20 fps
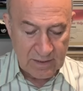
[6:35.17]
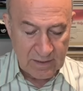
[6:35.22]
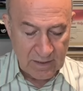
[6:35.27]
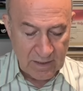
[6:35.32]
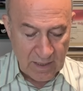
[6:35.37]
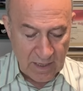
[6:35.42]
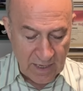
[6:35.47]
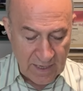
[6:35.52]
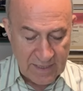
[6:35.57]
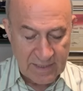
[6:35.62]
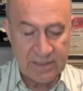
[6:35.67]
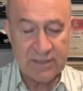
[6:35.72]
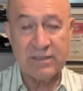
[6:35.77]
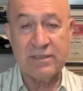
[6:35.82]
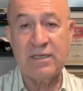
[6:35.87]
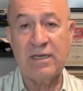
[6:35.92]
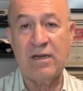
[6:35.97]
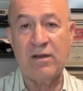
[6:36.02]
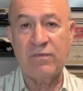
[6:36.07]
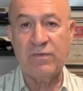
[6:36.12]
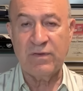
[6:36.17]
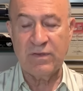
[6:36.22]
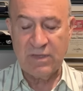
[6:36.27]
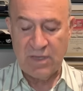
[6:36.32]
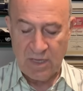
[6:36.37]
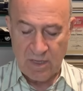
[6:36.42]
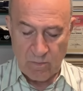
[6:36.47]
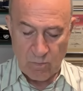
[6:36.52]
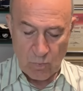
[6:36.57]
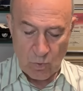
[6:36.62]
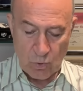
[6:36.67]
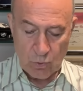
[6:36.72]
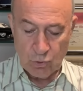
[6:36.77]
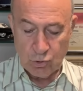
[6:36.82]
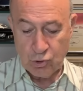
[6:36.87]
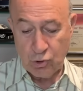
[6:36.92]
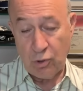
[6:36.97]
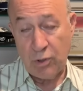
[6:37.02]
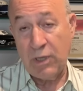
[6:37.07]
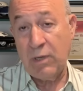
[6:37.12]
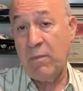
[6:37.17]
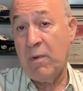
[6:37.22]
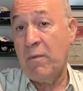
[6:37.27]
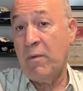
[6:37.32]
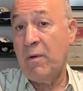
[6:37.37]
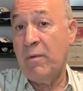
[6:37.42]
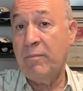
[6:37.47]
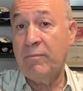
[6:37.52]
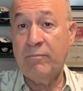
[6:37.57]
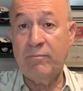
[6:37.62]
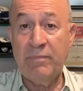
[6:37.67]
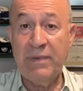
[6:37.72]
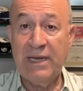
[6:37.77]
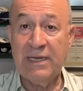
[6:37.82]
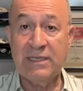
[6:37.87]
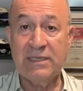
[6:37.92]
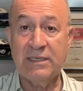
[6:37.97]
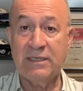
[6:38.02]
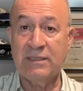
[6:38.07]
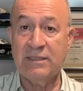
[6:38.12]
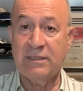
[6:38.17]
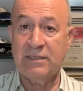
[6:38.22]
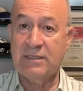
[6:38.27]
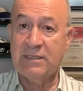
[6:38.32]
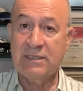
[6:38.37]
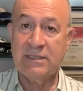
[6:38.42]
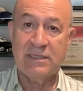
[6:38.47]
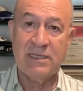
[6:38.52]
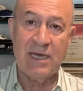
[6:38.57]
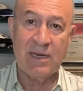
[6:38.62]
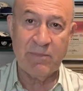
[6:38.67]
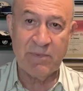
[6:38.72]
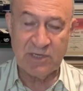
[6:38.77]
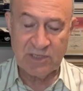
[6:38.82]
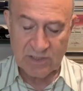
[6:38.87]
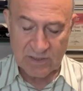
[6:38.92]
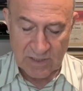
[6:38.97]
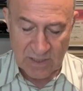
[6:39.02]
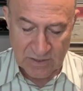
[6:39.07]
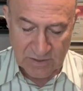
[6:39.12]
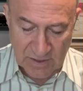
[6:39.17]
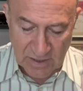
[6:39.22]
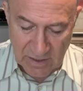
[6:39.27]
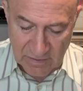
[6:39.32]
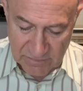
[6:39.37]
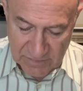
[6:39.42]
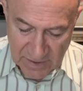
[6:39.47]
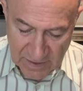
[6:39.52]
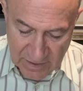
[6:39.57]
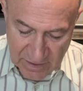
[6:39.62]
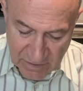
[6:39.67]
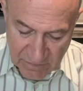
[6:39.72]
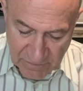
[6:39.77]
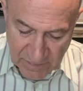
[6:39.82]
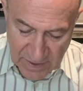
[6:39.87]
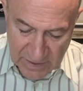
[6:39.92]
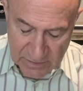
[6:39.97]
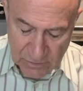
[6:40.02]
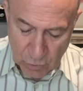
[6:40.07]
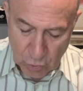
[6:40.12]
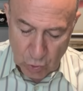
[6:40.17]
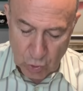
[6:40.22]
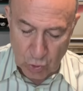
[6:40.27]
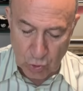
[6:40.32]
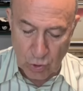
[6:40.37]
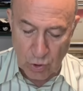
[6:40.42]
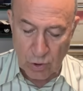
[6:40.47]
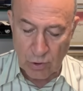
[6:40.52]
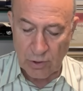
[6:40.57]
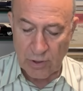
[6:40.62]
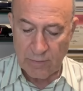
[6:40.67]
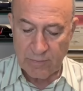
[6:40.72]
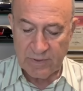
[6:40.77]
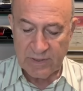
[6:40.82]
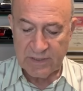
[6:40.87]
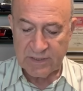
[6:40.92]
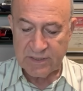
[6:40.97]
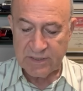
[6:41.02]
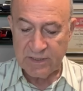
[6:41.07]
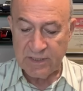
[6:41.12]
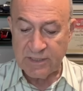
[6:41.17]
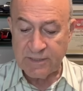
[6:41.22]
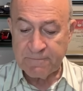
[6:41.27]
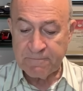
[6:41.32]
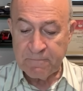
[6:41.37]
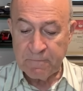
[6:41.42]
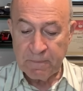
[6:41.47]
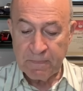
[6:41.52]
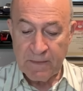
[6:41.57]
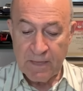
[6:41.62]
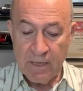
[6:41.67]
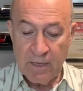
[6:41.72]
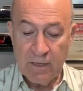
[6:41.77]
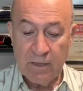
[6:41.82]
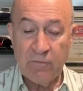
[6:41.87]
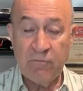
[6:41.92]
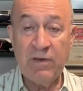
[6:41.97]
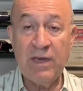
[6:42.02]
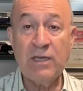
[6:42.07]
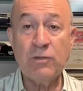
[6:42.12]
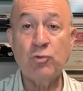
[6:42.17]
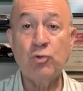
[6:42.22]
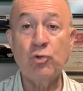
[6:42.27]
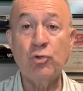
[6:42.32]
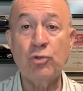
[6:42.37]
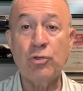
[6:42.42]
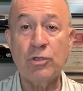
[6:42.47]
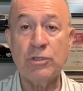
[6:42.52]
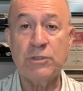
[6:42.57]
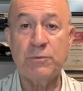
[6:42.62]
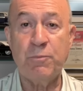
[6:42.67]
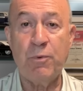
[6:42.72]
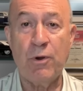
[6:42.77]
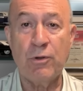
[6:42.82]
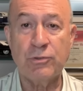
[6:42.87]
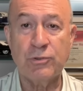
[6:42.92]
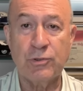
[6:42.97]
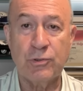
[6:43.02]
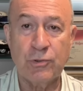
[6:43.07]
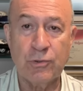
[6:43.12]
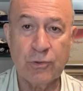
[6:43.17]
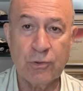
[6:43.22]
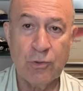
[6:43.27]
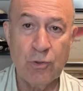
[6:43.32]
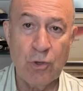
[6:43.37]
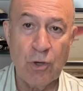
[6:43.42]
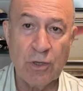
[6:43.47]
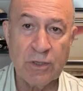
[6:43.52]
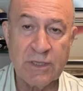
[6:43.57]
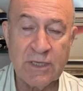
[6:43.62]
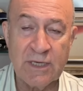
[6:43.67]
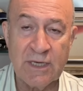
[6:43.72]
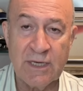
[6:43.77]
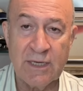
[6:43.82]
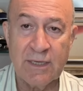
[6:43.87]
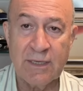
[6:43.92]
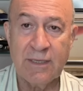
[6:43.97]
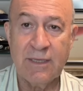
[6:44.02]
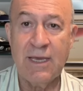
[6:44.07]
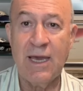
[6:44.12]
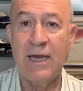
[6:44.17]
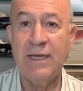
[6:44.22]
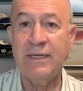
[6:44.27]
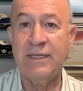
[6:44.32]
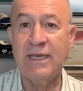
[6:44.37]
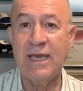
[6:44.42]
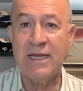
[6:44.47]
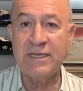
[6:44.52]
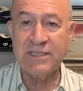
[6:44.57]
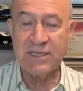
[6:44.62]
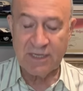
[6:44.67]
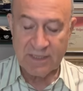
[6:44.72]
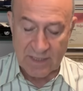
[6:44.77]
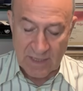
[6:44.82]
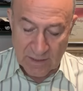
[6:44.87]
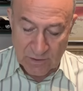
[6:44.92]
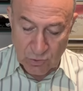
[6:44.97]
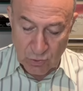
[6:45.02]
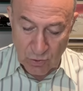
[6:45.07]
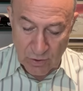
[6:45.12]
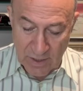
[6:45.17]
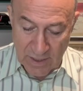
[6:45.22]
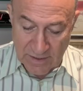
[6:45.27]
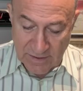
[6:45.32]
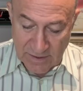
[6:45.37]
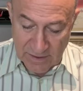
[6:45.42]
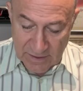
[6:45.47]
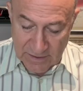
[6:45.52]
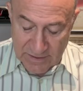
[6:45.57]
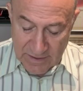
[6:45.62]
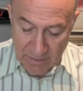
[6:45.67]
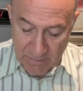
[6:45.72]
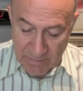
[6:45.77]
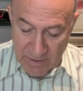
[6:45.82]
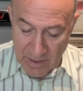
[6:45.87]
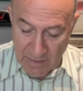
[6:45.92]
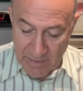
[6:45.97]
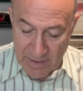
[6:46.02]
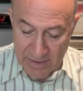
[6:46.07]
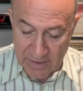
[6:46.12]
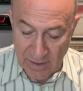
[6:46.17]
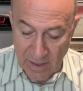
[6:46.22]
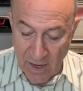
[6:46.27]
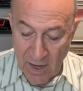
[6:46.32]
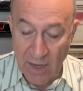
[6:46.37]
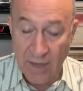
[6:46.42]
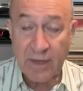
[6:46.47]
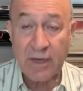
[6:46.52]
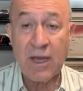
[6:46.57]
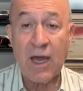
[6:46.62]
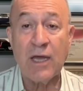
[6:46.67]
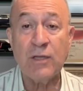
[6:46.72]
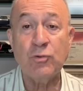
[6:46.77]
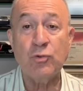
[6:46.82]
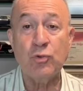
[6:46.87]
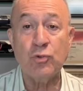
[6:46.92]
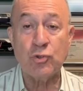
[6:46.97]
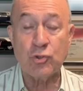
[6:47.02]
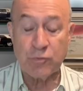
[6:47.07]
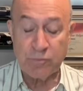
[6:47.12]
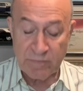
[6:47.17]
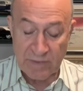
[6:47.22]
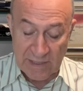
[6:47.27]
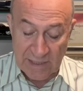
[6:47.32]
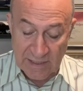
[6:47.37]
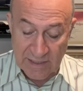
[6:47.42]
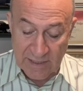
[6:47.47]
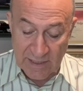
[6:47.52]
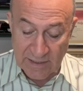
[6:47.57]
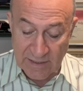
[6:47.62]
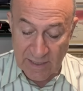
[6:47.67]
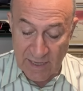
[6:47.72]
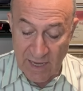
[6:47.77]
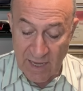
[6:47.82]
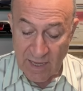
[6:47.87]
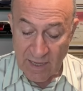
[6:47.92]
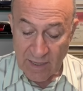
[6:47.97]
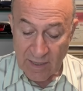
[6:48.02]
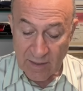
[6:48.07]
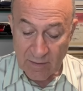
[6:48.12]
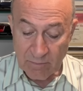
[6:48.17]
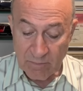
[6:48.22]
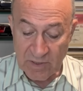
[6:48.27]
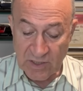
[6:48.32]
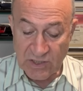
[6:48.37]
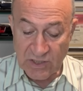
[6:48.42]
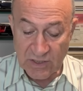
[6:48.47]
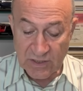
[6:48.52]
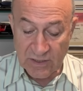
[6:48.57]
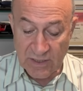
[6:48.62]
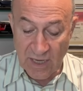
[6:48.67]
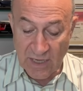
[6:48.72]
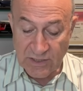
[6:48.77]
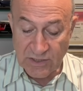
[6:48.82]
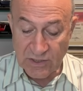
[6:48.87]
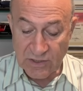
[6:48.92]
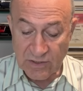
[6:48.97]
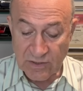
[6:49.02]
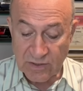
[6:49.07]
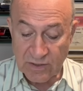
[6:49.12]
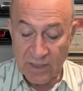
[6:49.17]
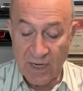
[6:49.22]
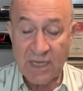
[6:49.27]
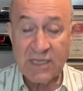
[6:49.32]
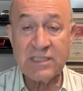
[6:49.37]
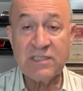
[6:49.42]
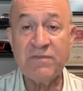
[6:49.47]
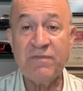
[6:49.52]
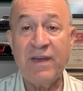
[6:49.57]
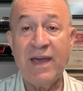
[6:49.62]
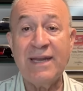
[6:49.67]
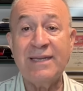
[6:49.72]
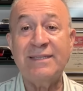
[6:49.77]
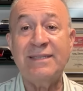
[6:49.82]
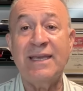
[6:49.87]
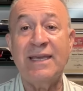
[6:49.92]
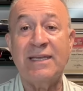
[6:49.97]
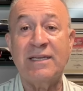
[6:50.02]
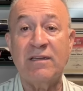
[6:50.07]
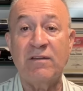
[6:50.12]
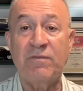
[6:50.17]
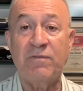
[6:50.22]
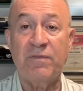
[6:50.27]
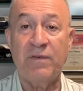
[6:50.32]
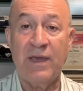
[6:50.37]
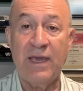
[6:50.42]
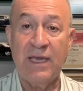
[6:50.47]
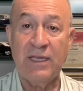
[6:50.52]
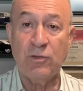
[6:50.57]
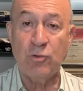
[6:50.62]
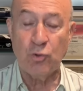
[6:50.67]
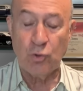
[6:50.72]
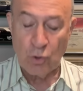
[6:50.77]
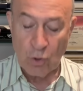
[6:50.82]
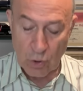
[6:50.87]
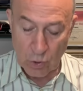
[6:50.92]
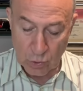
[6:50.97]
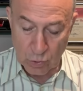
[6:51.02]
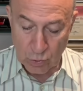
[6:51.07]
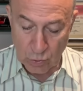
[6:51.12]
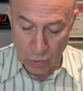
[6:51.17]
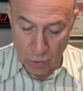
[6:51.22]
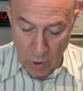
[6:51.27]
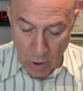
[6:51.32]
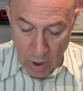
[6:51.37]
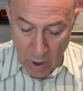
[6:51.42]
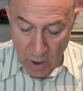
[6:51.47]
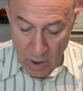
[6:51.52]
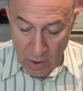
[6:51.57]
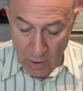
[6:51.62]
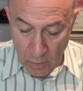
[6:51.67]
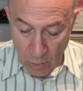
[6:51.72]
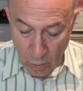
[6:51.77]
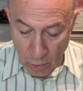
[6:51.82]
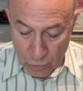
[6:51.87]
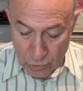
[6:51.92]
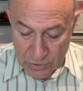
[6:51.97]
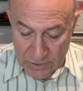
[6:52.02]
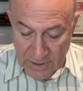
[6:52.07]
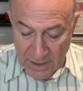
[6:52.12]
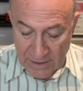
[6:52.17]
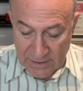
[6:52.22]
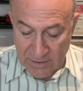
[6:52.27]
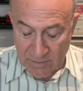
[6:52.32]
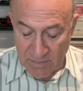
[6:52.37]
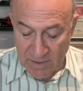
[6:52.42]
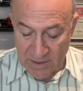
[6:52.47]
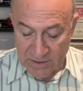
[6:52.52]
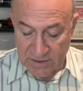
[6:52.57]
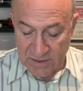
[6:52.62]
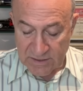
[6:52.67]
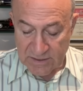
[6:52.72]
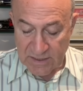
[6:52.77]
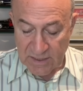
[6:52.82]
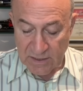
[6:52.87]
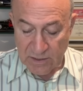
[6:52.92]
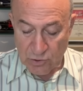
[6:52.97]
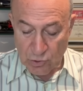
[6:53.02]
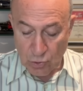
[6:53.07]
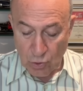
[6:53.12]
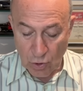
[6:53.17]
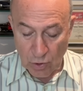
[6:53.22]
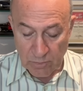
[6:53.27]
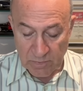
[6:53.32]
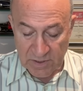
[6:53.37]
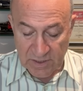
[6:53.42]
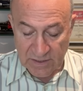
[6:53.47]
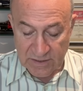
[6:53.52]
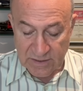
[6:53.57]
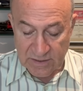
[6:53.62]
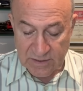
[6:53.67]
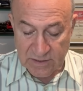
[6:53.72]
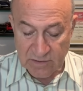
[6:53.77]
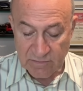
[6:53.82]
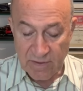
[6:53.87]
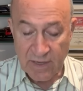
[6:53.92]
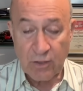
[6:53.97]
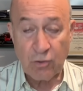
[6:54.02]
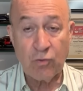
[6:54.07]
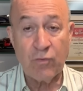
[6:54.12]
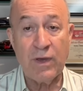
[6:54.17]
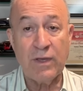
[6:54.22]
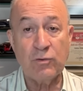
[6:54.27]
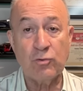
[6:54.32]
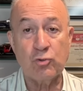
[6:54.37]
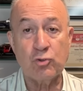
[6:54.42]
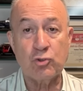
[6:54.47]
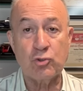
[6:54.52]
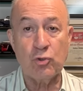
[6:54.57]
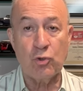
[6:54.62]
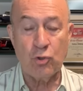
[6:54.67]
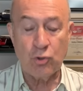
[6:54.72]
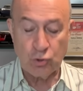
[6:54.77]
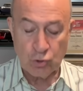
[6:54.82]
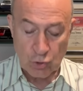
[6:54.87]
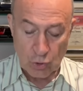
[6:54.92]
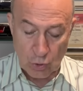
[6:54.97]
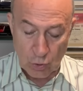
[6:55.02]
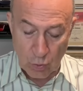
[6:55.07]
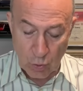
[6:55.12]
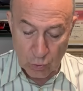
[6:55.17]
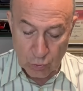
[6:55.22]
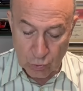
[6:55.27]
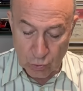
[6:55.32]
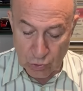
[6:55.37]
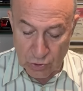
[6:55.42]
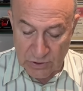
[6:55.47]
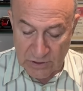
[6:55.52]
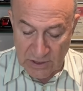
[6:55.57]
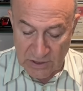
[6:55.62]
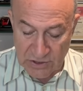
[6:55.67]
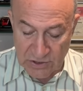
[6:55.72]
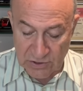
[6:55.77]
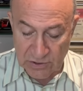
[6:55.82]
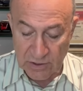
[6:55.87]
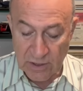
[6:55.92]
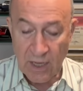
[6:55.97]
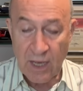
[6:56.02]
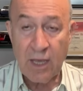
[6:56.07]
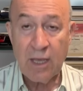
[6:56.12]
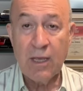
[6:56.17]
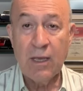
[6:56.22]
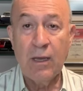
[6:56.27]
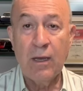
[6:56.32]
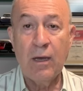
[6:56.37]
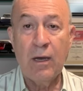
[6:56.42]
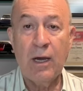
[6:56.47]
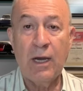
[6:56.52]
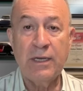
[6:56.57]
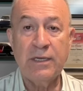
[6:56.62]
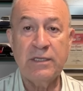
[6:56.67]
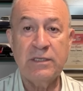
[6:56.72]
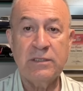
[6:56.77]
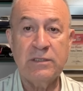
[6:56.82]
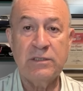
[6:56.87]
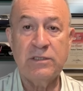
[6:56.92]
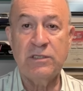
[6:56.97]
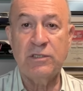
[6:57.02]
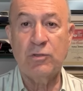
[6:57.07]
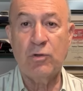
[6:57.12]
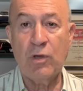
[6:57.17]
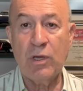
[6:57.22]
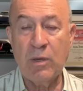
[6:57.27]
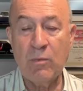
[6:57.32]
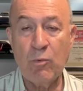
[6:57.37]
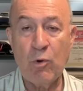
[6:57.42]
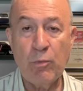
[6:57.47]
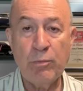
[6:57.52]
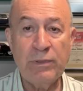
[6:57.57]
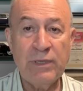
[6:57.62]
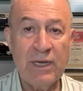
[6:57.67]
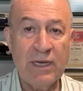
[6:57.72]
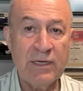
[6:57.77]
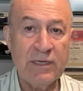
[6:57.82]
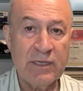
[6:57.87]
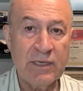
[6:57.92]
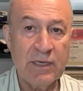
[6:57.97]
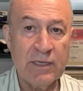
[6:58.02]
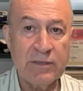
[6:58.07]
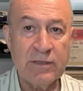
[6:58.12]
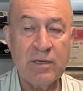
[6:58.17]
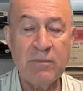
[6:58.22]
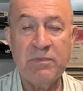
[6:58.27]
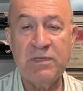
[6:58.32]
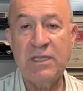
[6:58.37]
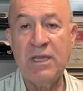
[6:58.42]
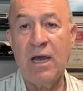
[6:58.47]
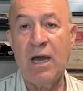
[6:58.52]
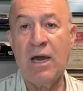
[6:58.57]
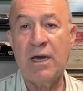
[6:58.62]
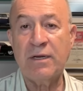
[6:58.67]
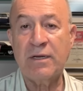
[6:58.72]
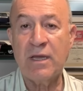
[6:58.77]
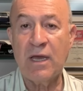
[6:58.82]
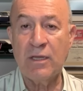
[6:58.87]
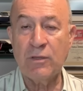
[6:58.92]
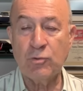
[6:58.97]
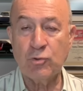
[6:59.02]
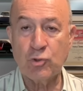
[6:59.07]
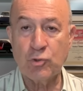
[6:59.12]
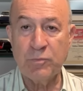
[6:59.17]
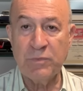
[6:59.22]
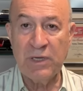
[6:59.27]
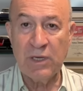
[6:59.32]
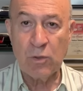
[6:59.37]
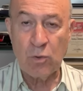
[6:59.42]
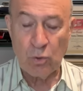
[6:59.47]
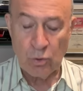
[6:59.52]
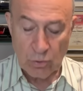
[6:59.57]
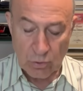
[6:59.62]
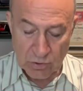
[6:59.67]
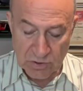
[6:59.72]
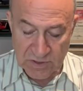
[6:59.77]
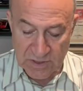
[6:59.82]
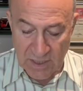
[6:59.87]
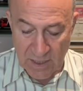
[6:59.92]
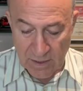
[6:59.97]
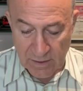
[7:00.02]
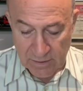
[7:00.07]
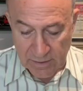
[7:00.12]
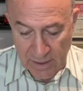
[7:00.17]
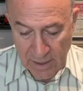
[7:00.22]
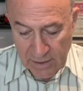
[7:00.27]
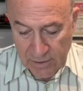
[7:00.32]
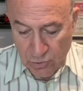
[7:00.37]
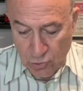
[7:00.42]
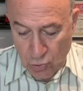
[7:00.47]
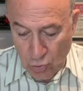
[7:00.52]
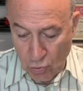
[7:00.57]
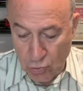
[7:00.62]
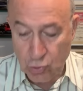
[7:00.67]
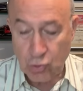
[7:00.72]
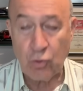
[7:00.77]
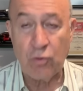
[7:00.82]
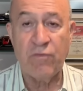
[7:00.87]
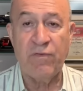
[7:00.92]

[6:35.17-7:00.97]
hayır tarafındayım onu söyleyeyim ama belki sizler Beşiktaş taraftarları farklı düşünüyor olabilirsiniz. Ve Tutto Sport diyor ki yani gerçekten çok enteresan bir haber. Arkadiusz Milike'de Beşiktaş transfer teklif ediyor diyor. 36 maçta 8 gol 1 asisti var Juventuslu oyuncunun 30 yaşında. Hani Ciro Immobile'nin yanına bir de Arkadiusz Milik olursa yani çok çok